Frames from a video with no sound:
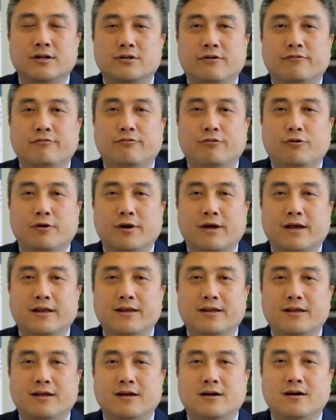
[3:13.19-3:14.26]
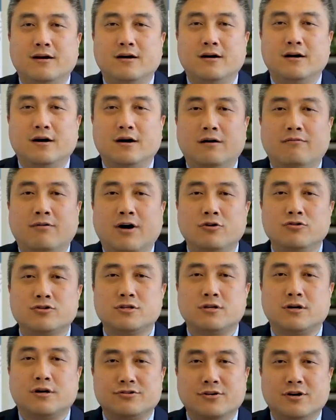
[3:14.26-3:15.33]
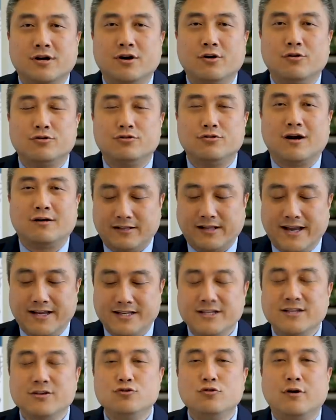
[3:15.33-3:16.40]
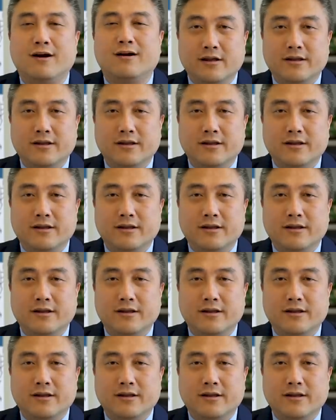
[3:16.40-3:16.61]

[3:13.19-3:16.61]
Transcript: 政府会给你一个 voucher 折扣券、代金券，